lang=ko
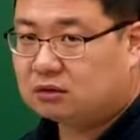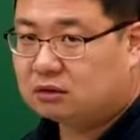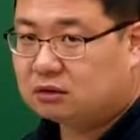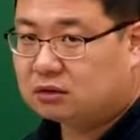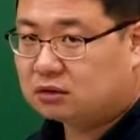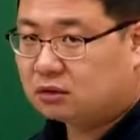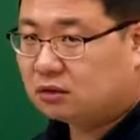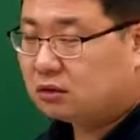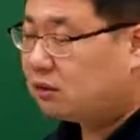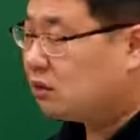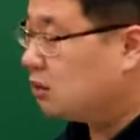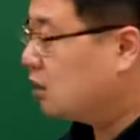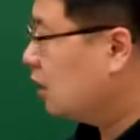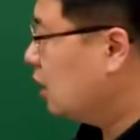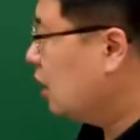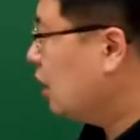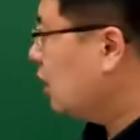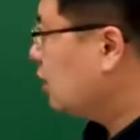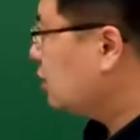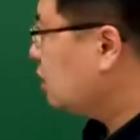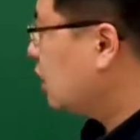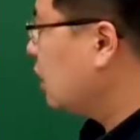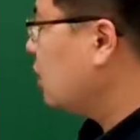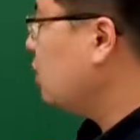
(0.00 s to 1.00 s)
그렇죠?
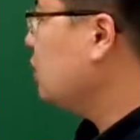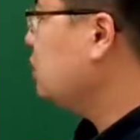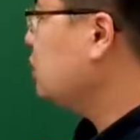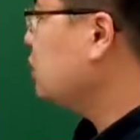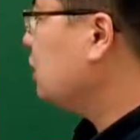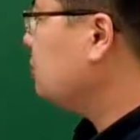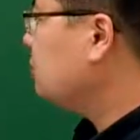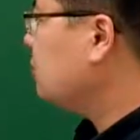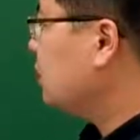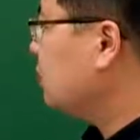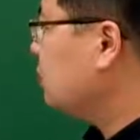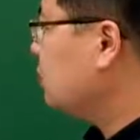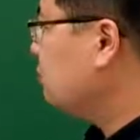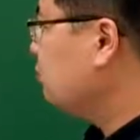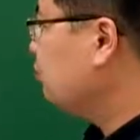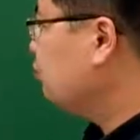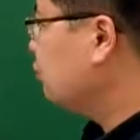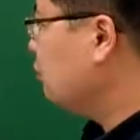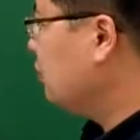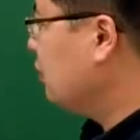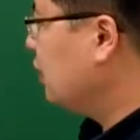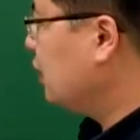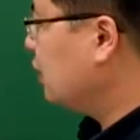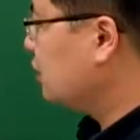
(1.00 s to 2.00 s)
채권자 입장에서는
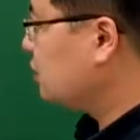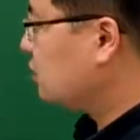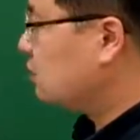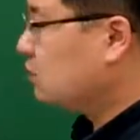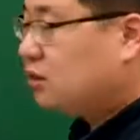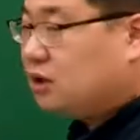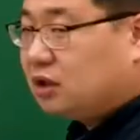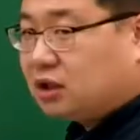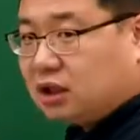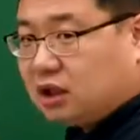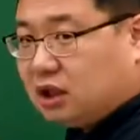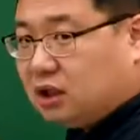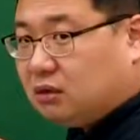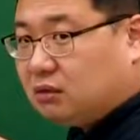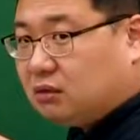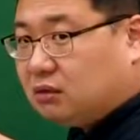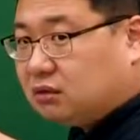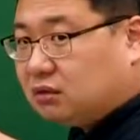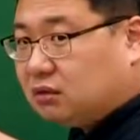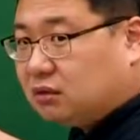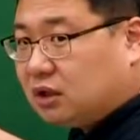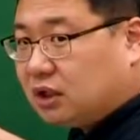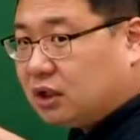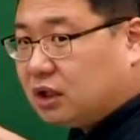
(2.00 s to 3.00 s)
불리하죠. 그러니까 이런 거
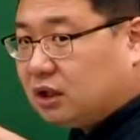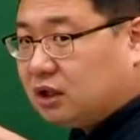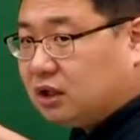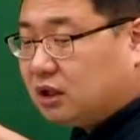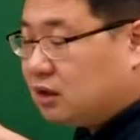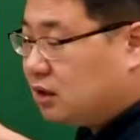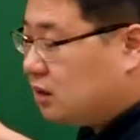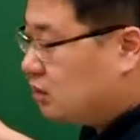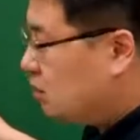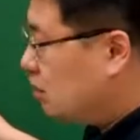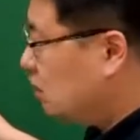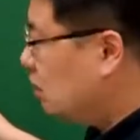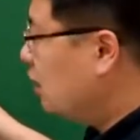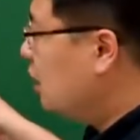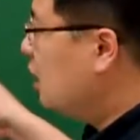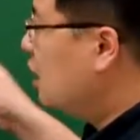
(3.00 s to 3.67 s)
선택한다 그랬어요?